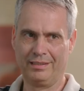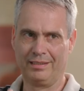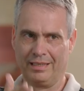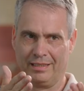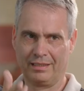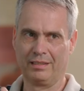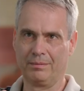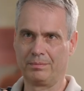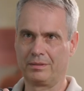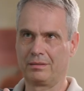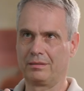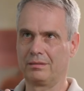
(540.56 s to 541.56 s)
Day
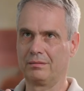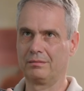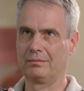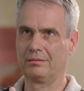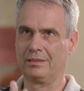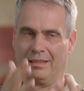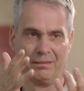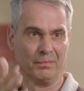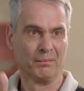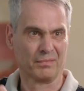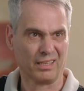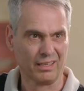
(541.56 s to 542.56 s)
gibt, der immer
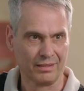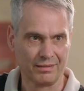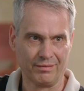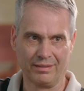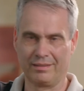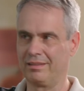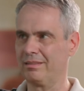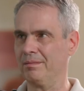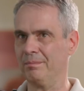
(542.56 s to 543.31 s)
am 23.